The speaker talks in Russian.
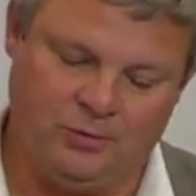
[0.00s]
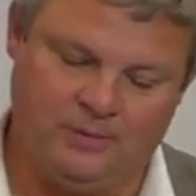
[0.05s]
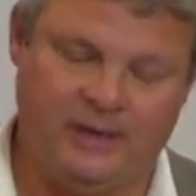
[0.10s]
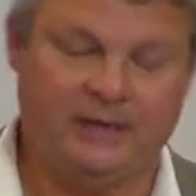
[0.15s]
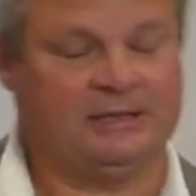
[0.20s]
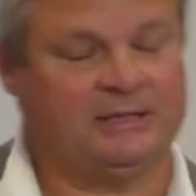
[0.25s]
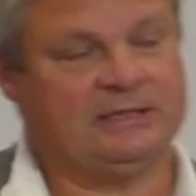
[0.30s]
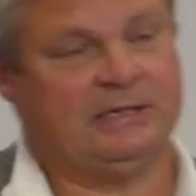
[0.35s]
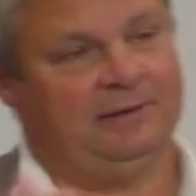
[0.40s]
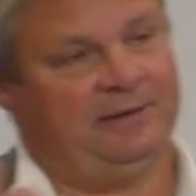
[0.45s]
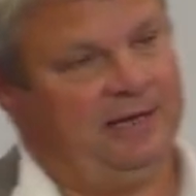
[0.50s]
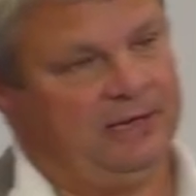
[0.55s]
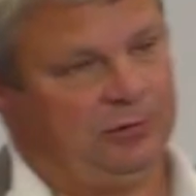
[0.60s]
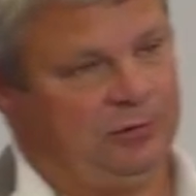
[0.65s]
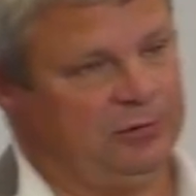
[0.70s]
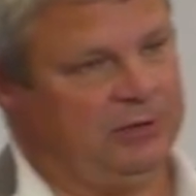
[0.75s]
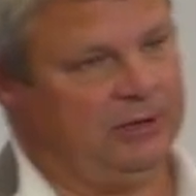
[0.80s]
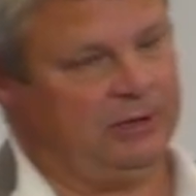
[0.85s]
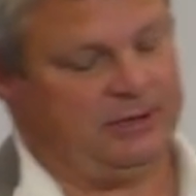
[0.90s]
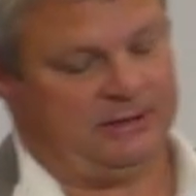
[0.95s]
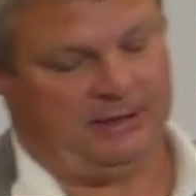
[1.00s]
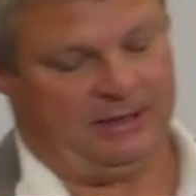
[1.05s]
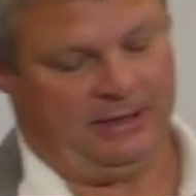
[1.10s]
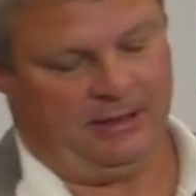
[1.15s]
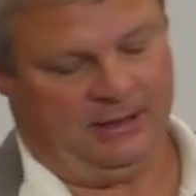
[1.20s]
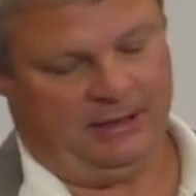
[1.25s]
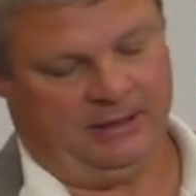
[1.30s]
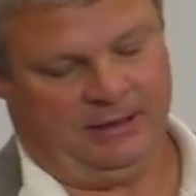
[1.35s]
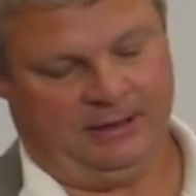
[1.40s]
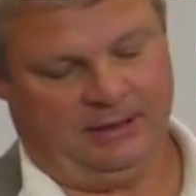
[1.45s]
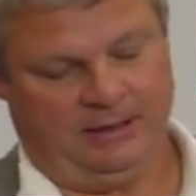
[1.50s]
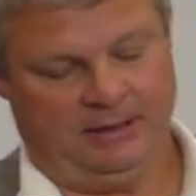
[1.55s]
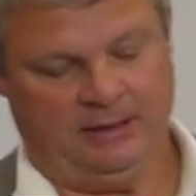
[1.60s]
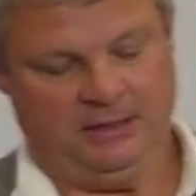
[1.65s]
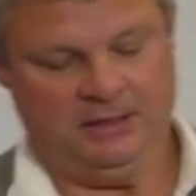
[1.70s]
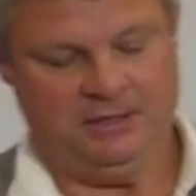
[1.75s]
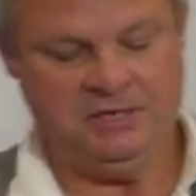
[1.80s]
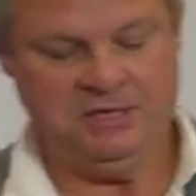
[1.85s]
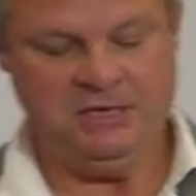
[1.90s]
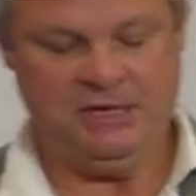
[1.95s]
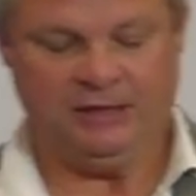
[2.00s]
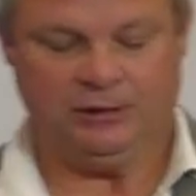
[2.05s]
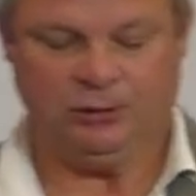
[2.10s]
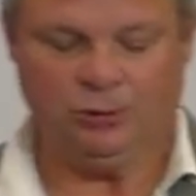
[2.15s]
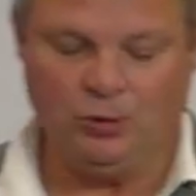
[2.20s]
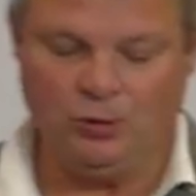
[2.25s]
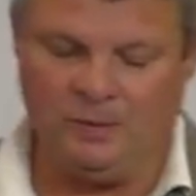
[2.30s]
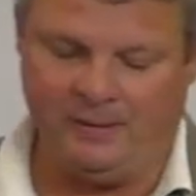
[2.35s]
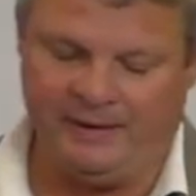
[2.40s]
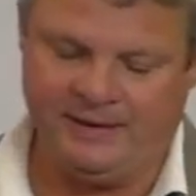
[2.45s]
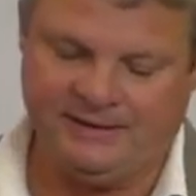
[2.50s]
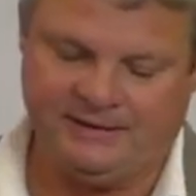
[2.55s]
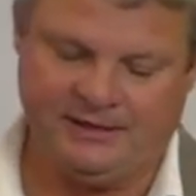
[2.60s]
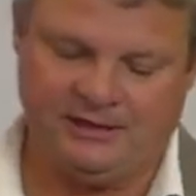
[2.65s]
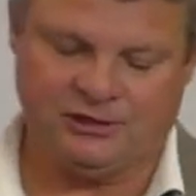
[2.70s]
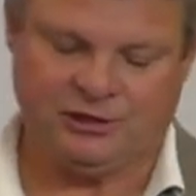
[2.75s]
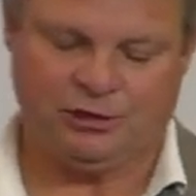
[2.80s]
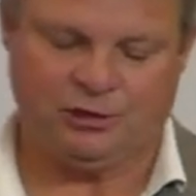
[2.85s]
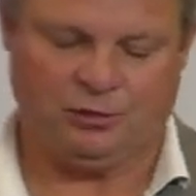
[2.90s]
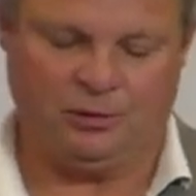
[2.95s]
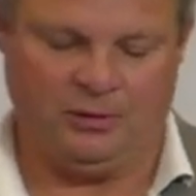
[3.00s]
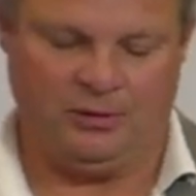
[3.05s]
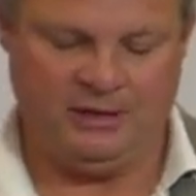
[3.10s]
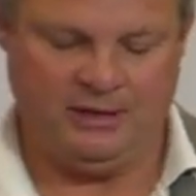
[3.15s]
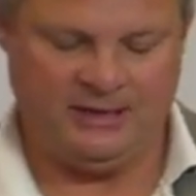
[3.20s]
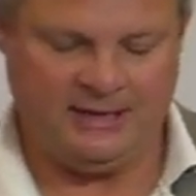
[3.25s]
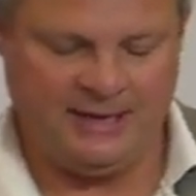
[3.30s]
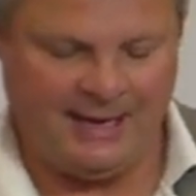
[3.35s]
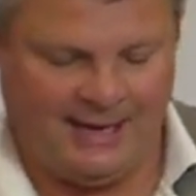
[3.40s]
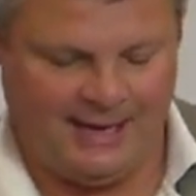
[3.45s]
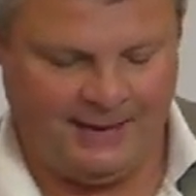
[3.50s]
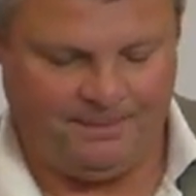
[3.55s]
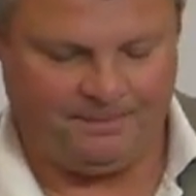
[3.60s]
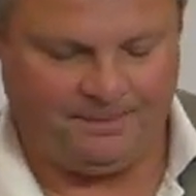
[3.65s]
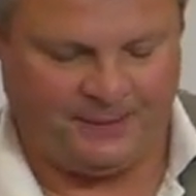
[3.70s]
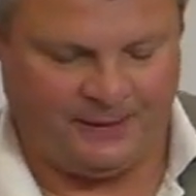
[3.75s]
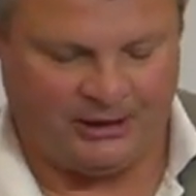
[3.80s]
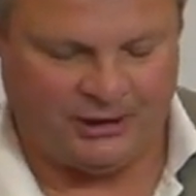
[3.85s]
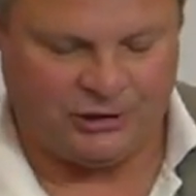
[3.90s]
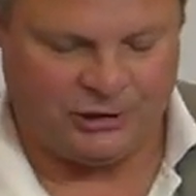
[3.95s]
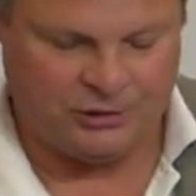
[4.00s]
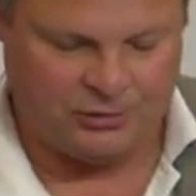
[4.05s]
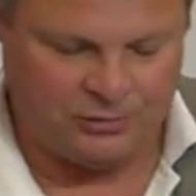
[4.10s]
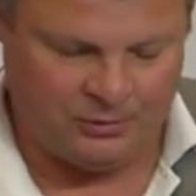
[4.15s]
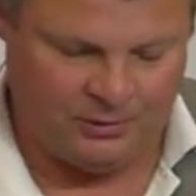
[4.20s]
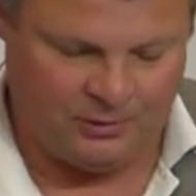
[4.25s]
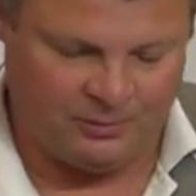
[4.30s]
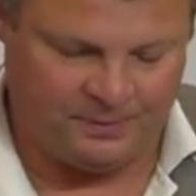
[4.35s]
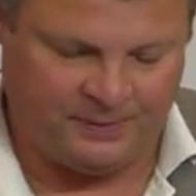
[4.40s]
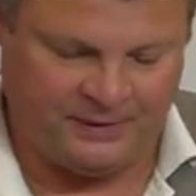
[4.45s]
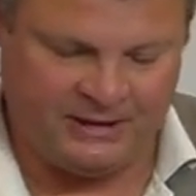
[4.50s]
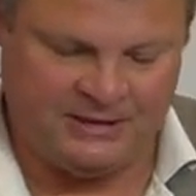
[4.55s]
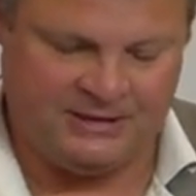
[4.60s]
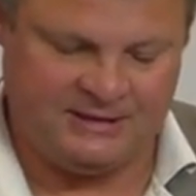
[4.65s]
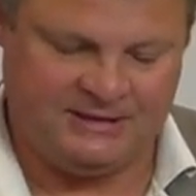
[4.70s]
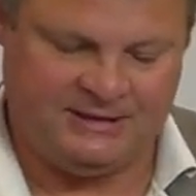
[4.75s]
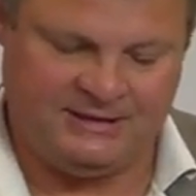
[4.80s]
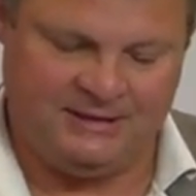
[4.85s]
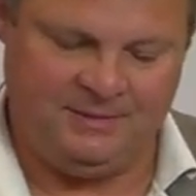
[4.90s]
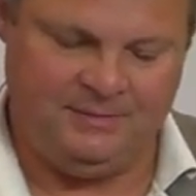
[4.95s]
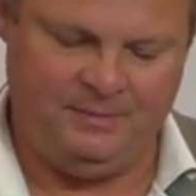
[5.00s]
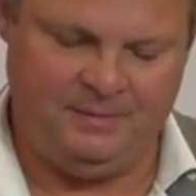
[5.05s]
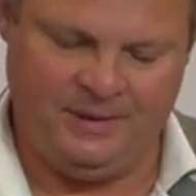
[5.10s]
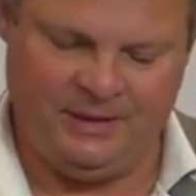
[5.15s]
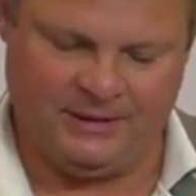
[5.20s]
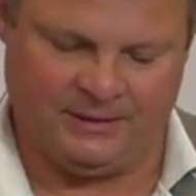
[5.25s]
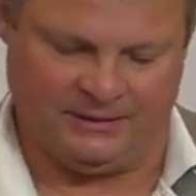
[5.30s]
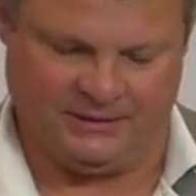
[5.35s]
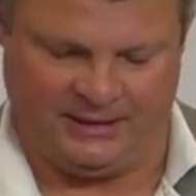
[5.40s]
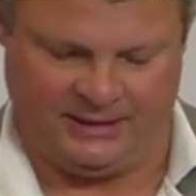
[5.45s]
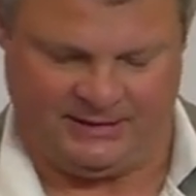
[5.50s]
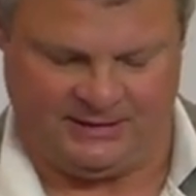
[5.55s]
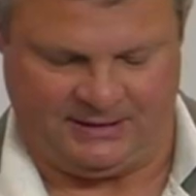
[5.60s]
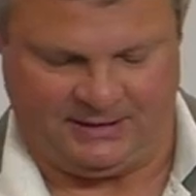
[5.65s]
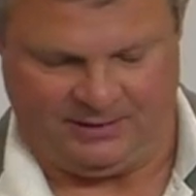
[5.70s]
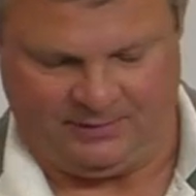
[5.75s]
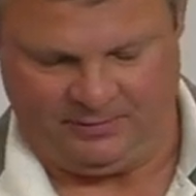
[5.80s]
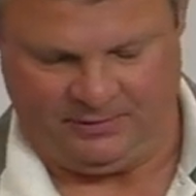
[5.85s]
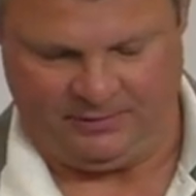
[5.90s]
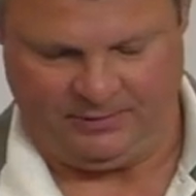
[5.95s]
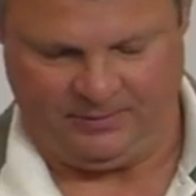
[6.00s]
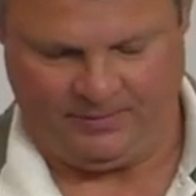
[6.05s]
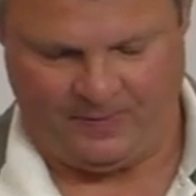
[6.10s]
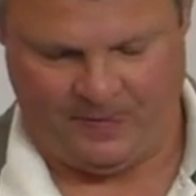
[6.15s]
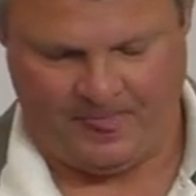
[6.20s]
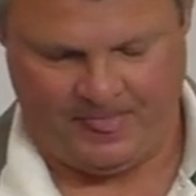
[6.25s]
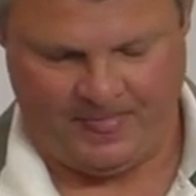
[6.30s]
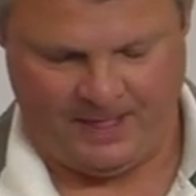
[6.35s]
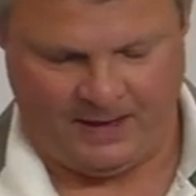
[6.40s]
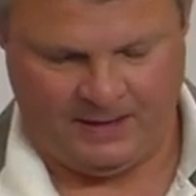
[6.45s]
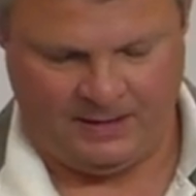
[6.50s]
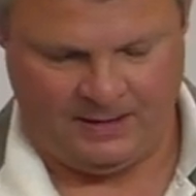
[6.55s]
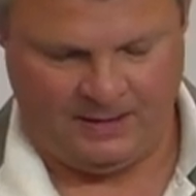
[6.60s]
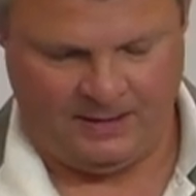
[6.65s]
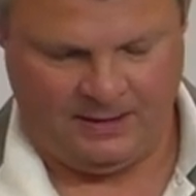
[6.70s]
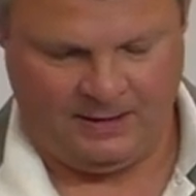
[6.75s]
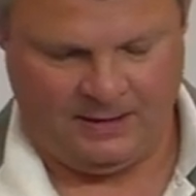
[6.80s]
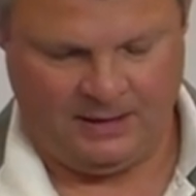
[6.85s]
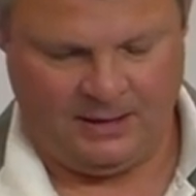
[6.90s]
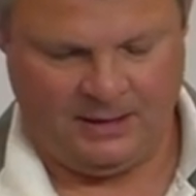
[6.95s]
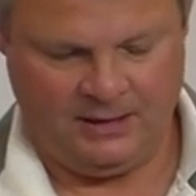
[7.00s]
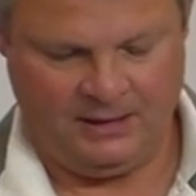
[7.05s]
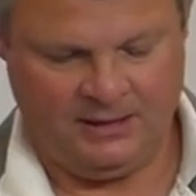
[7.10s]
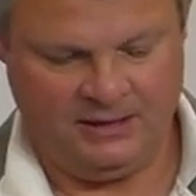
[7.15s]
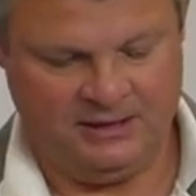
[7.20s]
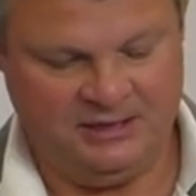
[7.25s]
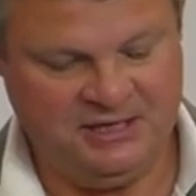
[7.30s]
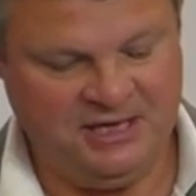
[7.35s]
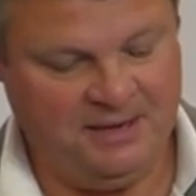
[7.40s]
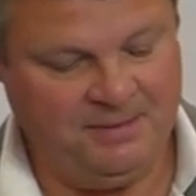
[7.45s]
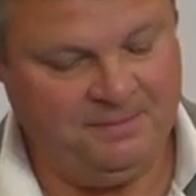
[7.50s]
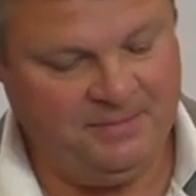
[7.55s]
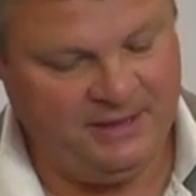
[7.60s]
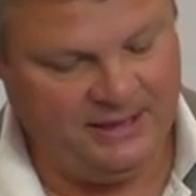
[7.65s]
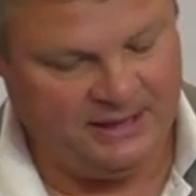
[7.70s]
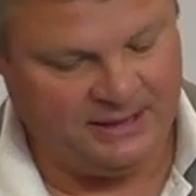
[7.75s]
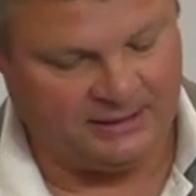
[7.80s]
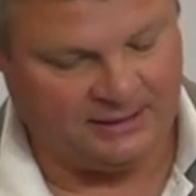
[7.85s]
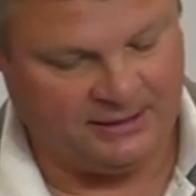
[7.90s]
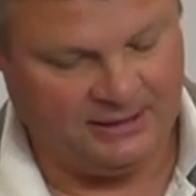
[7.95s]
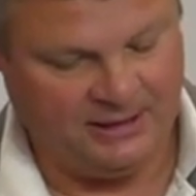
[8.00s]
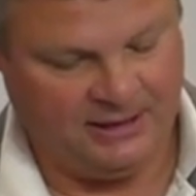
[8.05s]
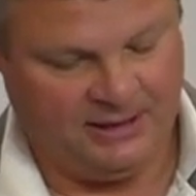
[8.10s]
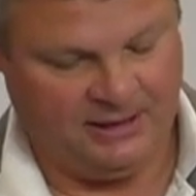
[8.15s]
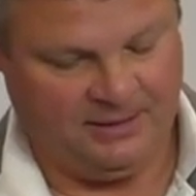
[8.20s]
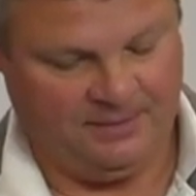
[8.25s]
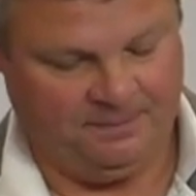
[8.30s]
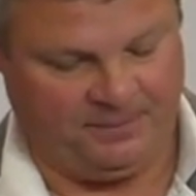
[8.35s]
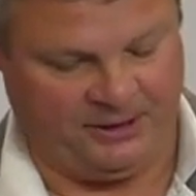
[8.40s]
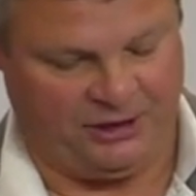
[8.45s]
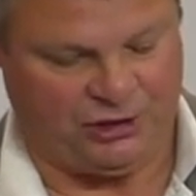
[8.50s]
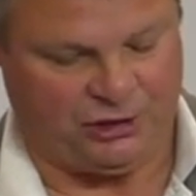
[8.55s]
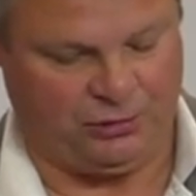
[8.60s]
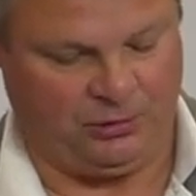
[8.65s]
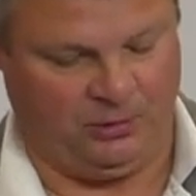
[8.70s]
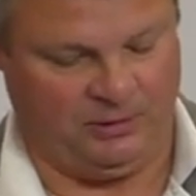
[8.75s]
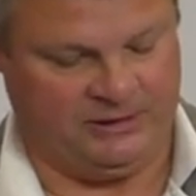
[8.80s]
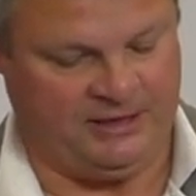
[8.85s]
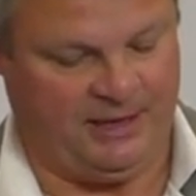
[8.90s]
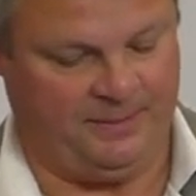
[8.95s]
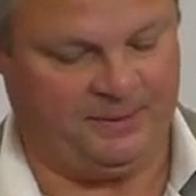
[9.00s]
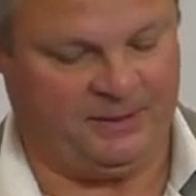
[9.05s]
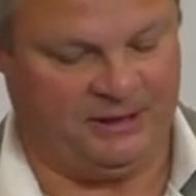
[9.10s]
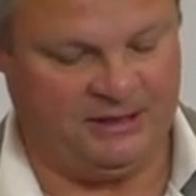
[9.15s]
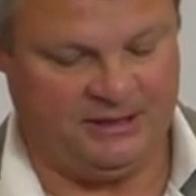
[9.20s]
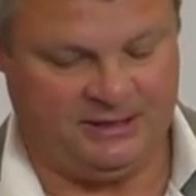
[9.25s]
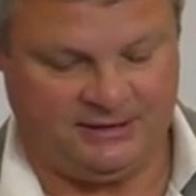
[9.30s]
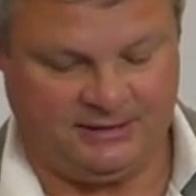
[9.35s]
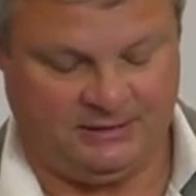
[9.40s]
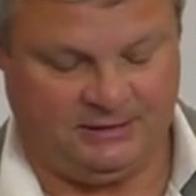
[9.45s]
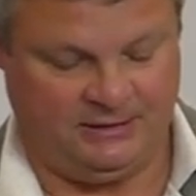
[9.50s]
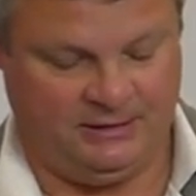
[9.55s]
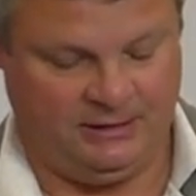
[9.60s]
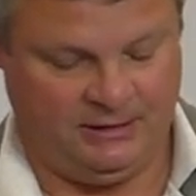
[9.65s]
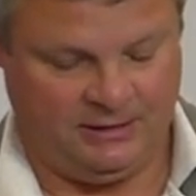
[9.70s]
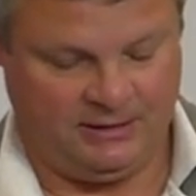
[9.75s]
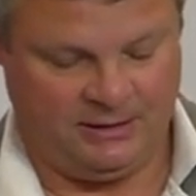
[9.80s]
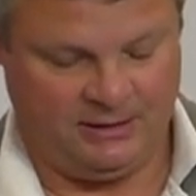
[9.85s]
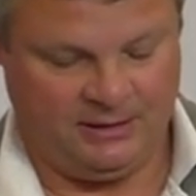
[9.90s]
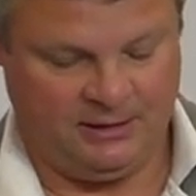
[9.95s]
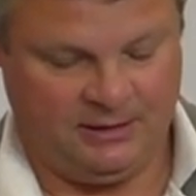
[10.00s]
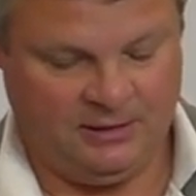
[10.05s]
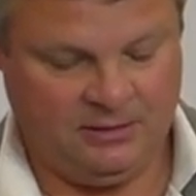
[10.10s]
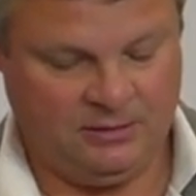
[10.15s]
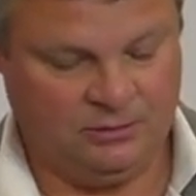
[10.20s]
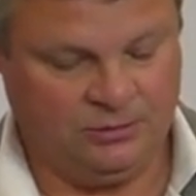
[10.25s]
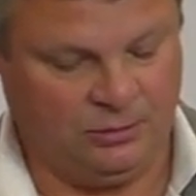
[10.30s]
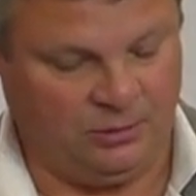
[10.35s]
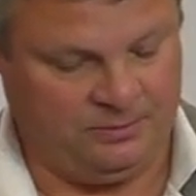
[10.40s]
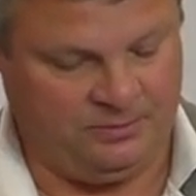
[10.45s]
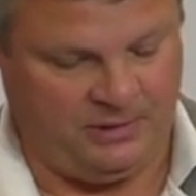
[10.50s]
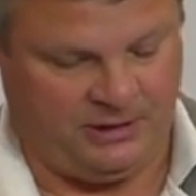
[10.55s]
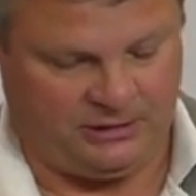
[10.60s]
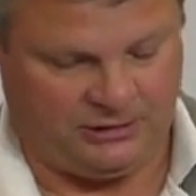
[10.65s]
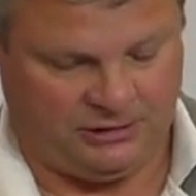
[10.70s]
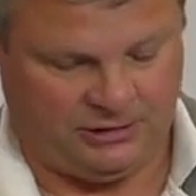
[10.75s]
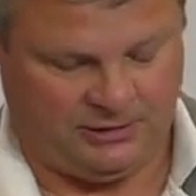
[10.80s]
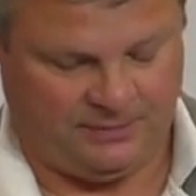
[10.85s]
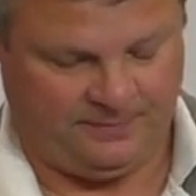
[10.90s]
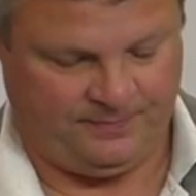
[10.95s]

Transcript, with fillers: это слова Иисуса Христа. Не думайте, что я пришел принести мир на землю. Не мир пришел я принести, но меч.